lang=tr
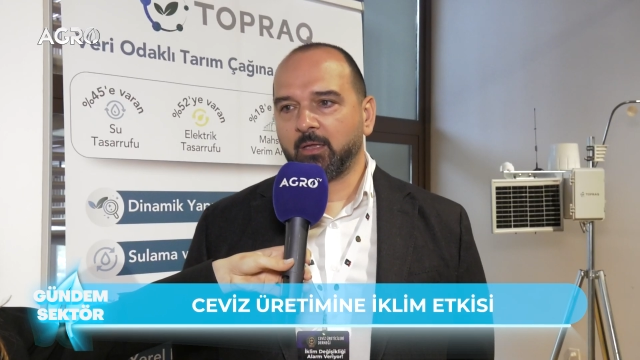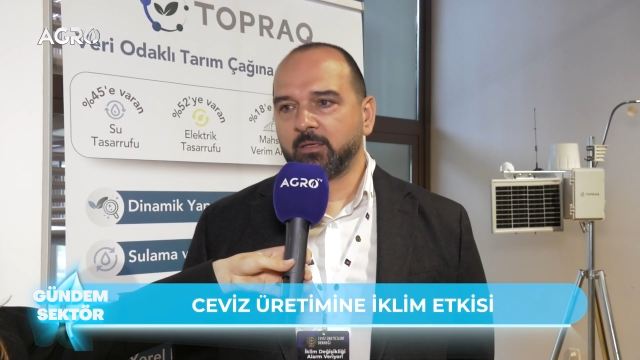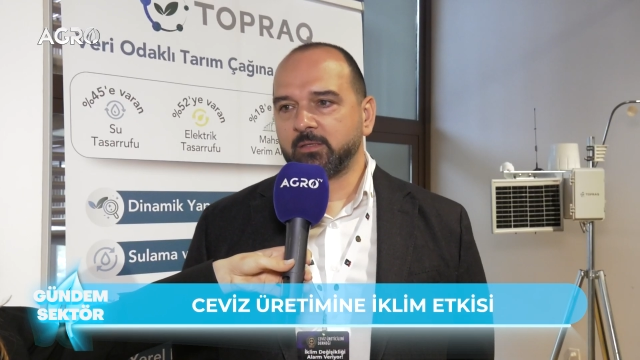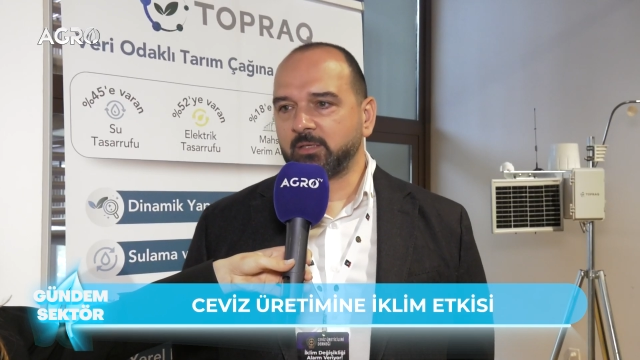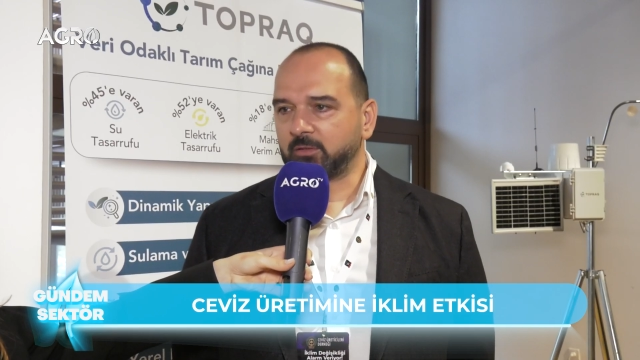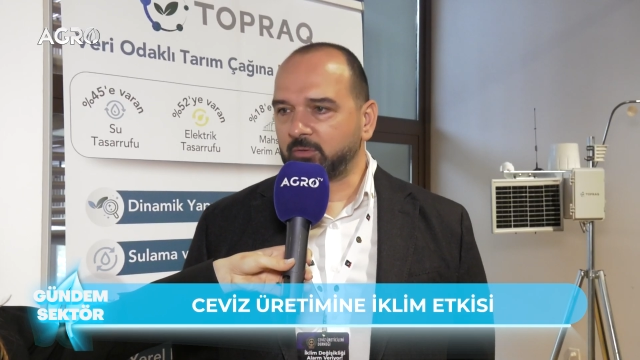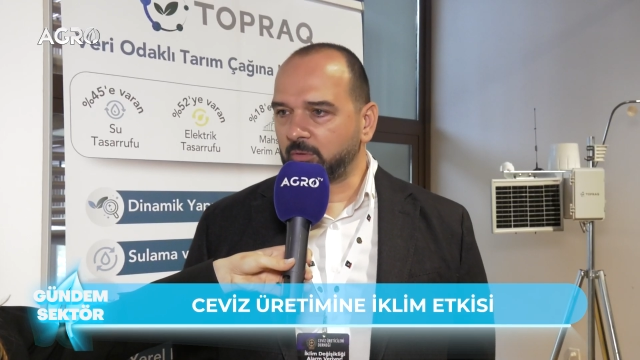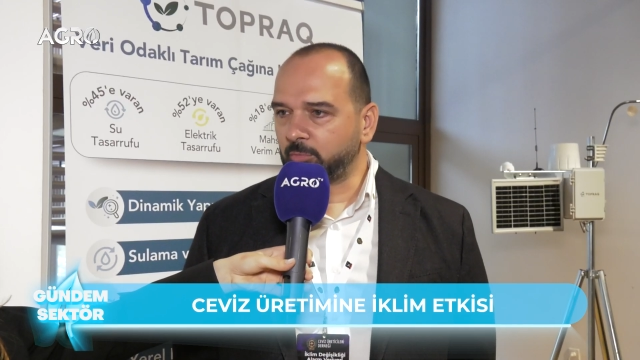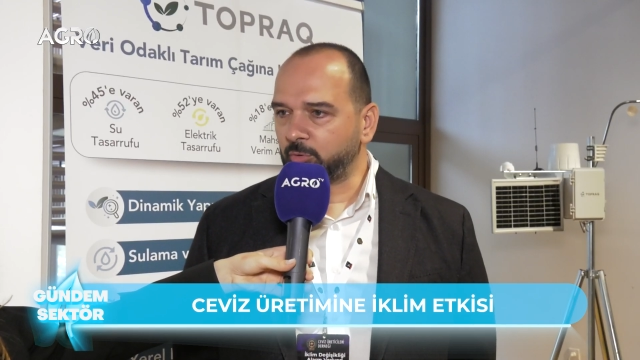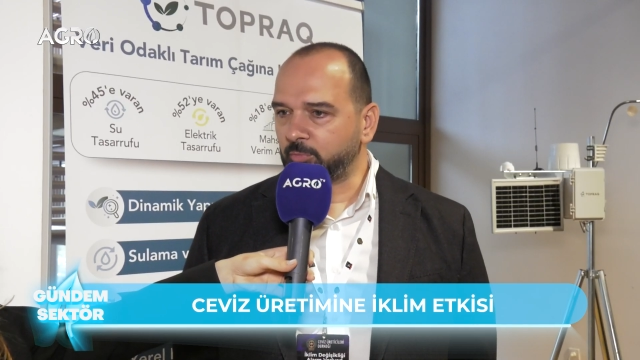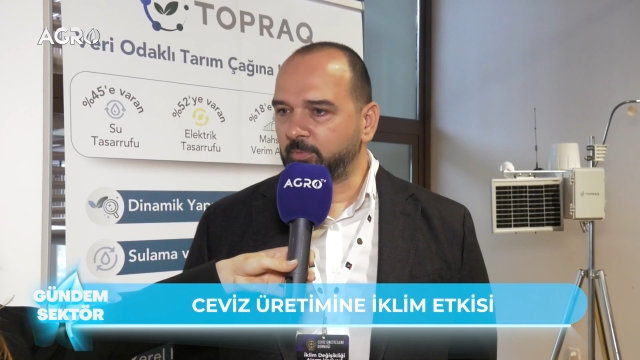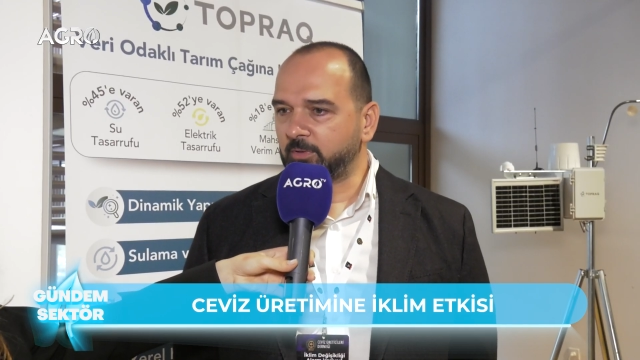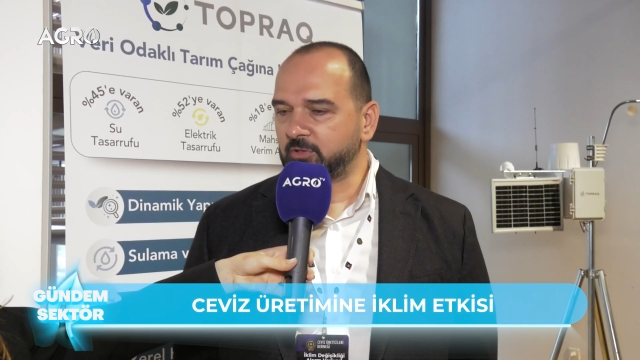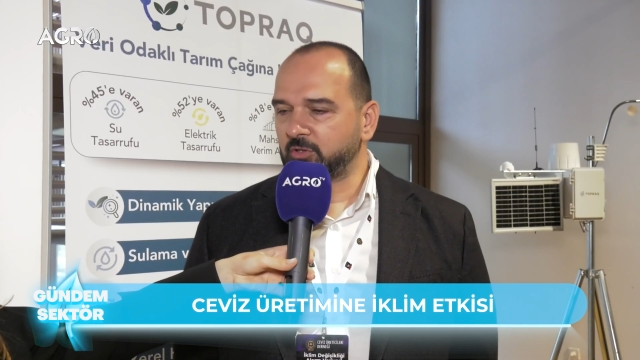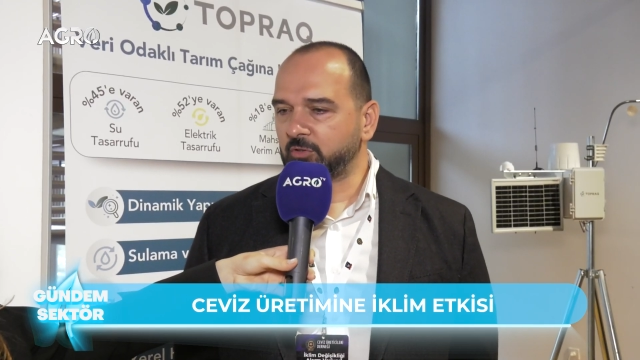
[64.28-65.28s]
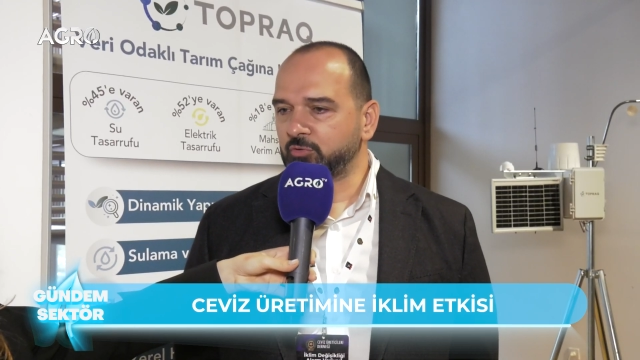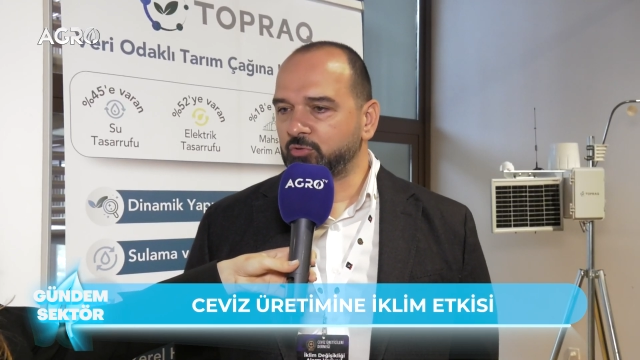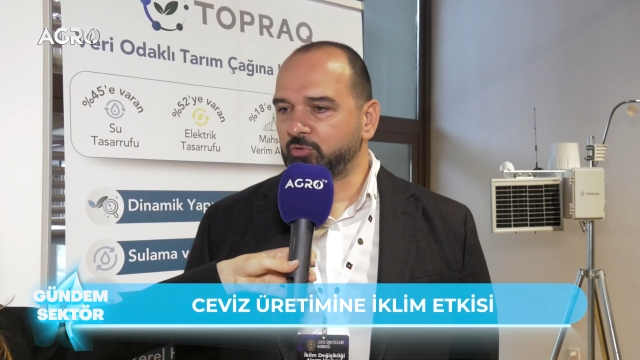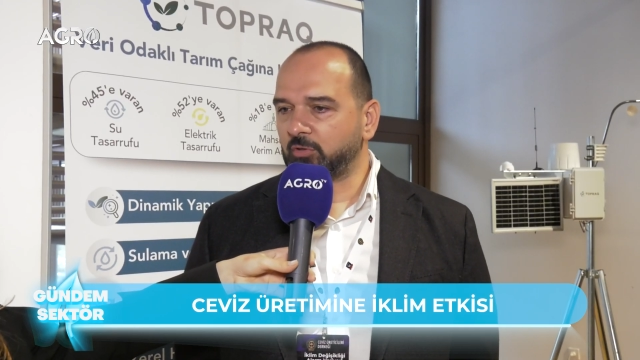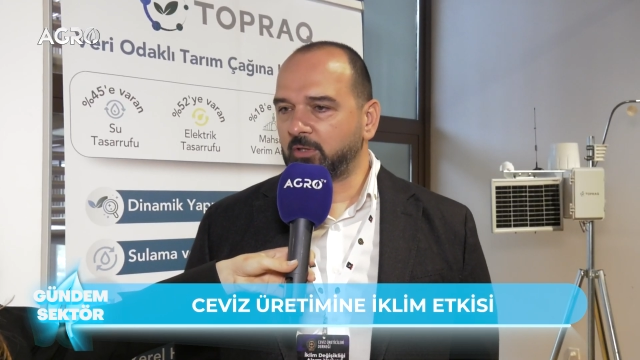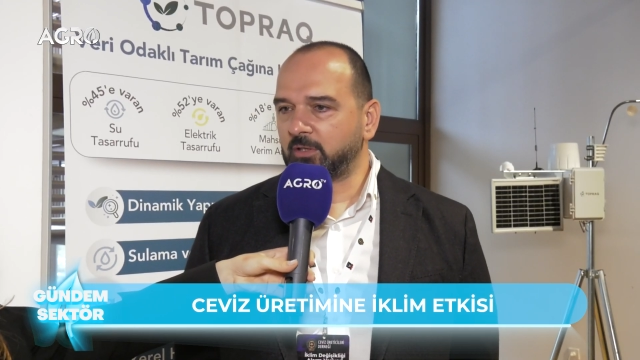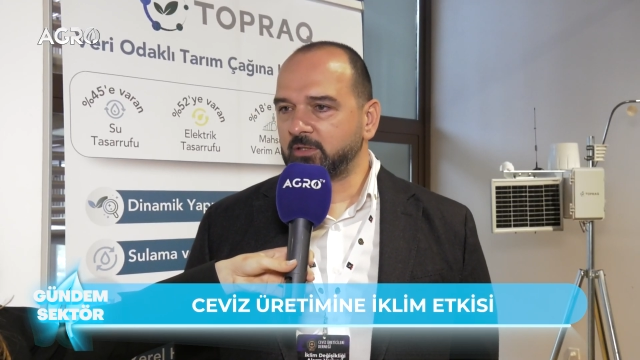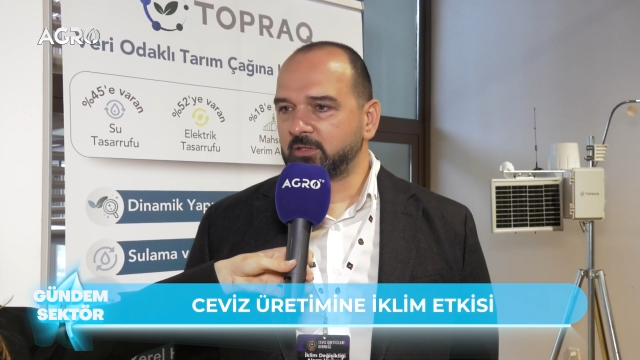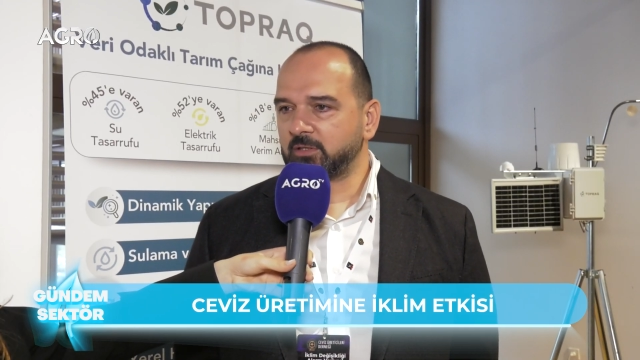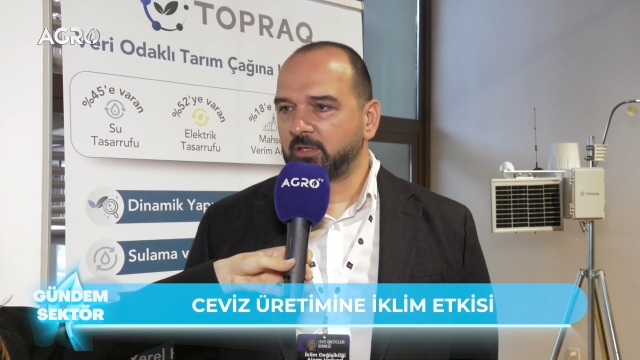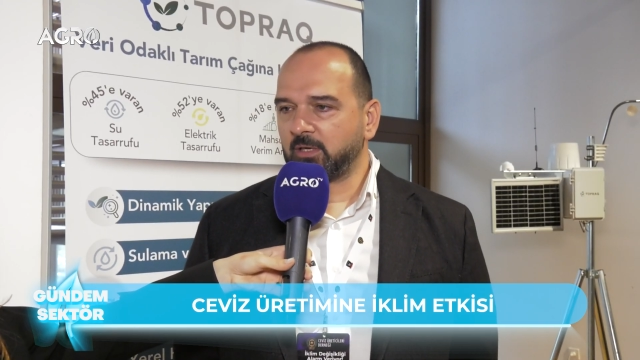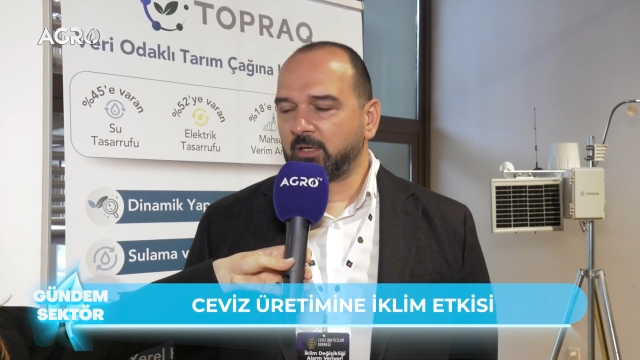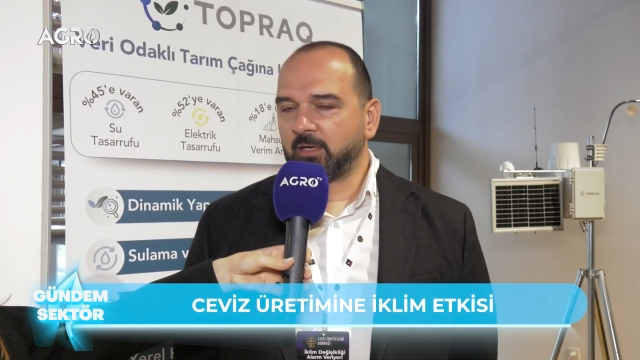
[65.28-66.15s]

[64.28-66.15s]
Sektörü büyütmeye çalışıyorlar.